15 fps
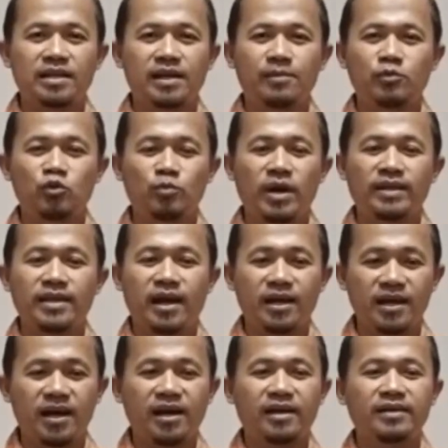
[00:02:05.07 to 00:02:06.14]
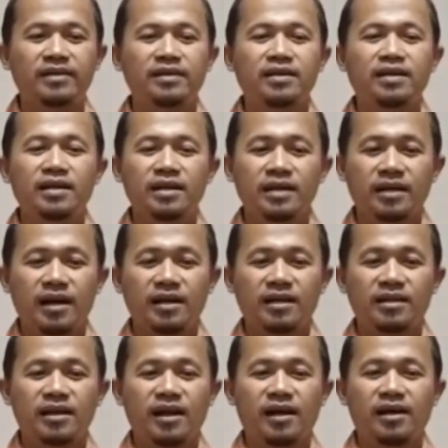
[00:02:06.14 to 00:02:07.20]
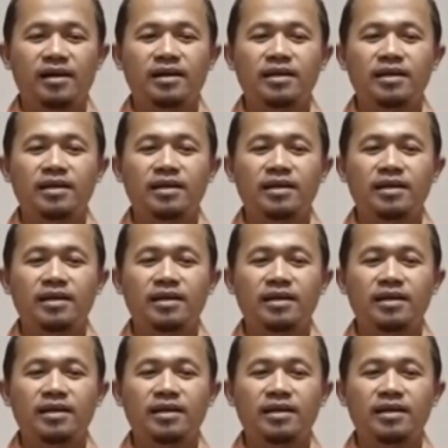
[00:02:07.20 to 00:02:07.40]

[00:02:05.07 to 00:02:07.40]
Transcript: dalam rumah tangga karena